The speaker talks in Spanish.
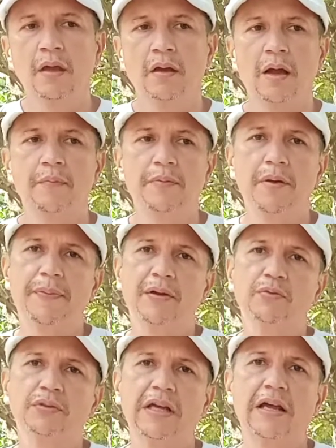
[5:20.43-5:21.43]
a mí me
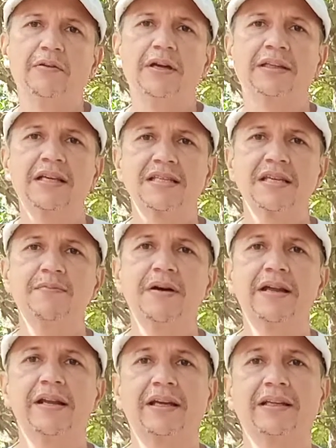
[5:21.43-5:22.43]
preguntaron esta
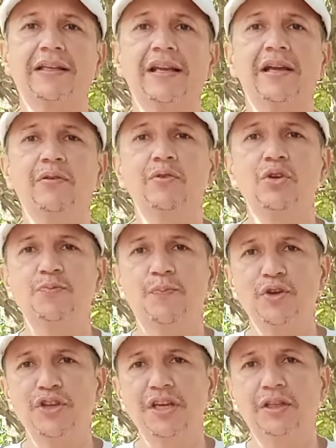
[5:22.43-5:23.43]
semana que tienen unos
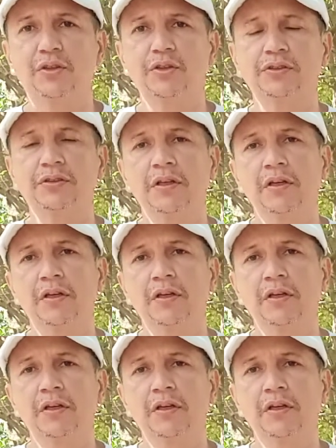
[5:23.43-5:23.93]
pollitos,